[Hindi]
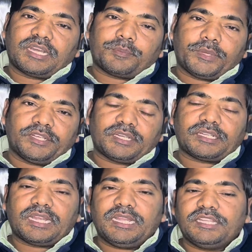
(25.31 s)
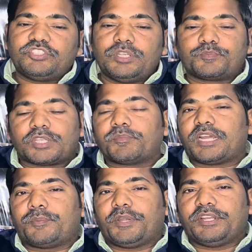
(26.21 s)
कारपेंटर का है जिप्सम
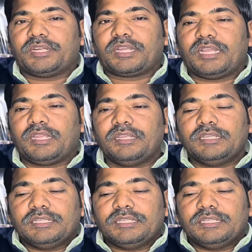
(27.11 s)
कारपेंटर का है